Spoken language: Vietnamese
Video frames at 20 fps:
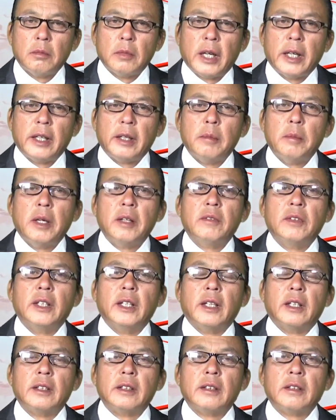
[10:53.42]
anh đi mới
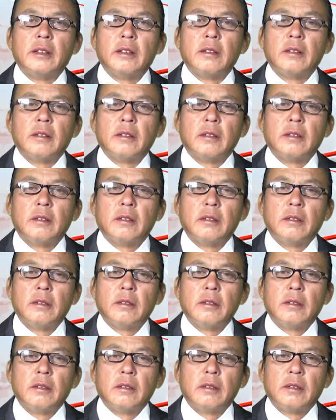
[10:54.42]
vừa
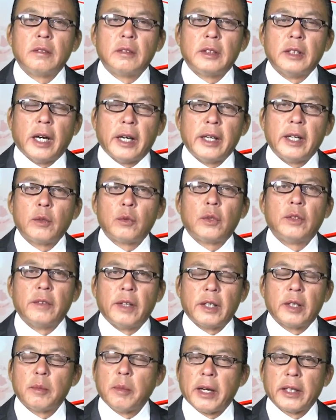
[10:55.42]
gửi đến quý
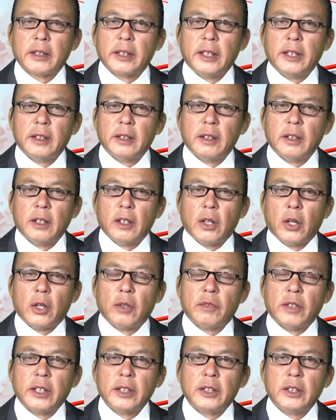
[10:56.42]
vị cái bản tin đó, họ
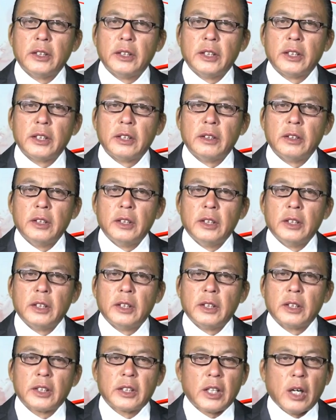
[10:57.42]
vẫn chưa
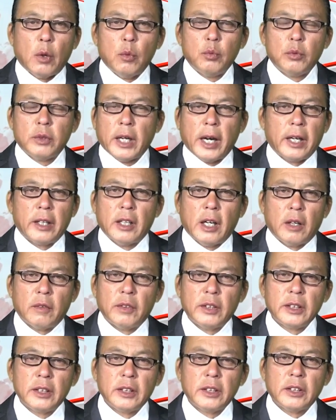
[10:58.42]
công nhận họ
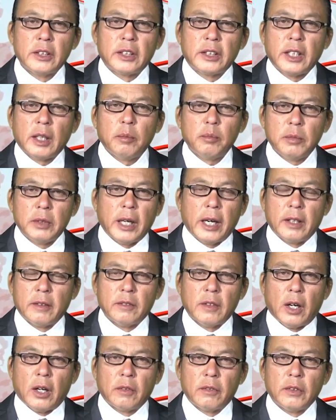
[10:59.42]
vẫn chưa chấp
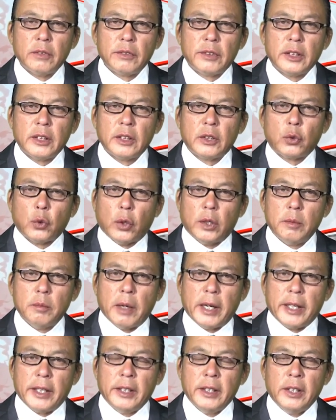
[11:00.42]
nhận họ vẫn chưa chuẩn
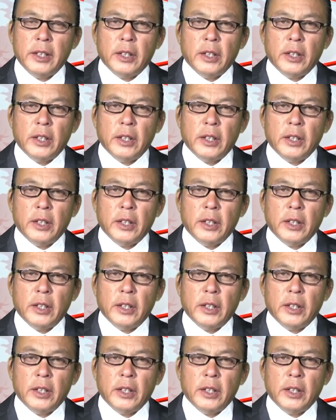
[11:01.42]
bị